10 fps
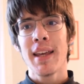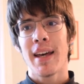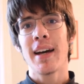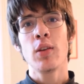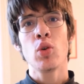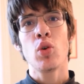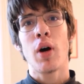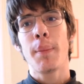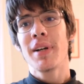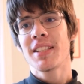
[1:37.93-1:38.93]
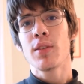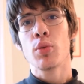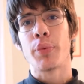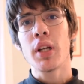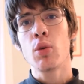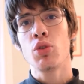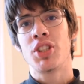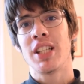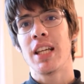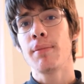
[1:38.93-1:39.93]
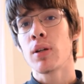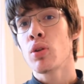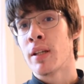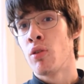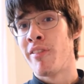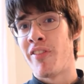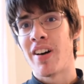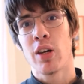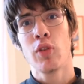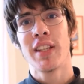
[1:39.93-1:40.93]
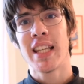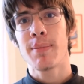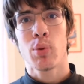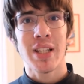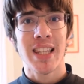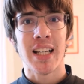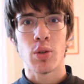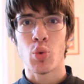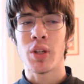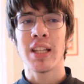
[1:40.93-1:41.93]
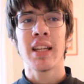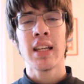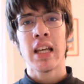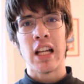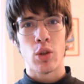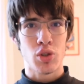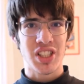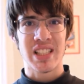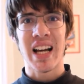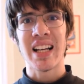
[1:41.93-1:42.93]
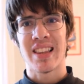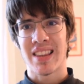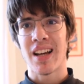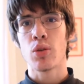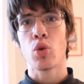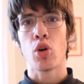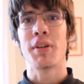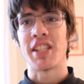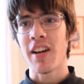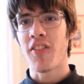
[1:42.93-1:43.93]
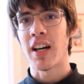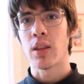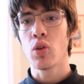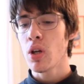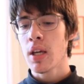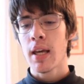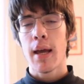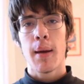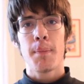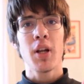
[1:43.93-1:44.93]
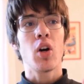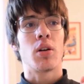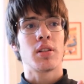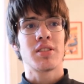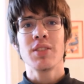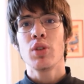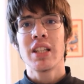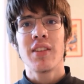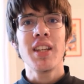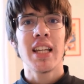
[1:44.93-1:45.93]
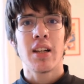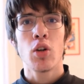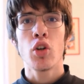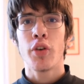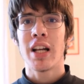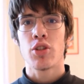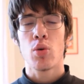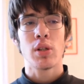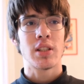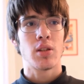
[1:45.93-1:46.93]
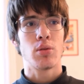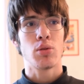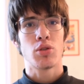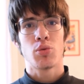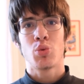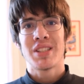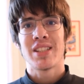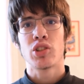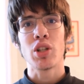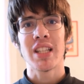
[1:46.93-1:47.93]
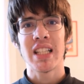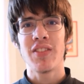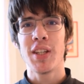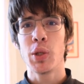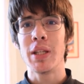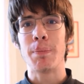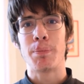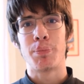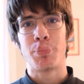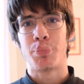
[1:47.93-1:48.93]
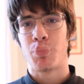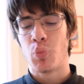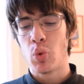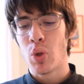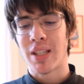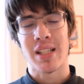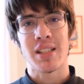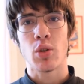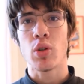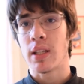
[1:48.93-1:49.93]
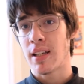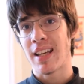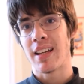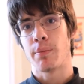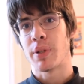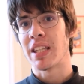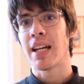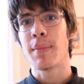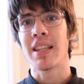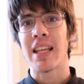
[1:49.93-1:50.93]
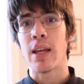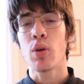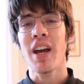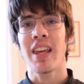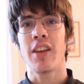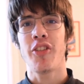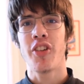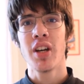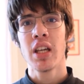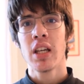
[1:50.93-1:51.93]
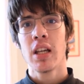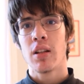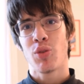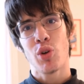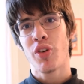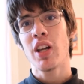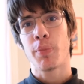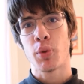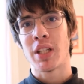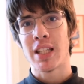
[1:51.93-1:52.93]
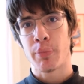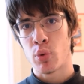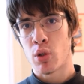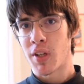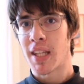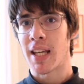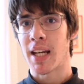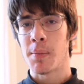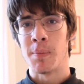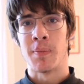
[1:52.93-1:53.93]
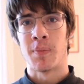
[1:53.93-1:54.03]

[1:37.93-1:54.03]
hanno abbassato un po' le luci in modo da non farlo vedere più di tanto, quindi non si sa tanto come sia fatto, però se volete vederlo io vi lascio questo, questa sorta di video di 2-3 secondi che praticamente è una GIF dove lo potete appunto vedere.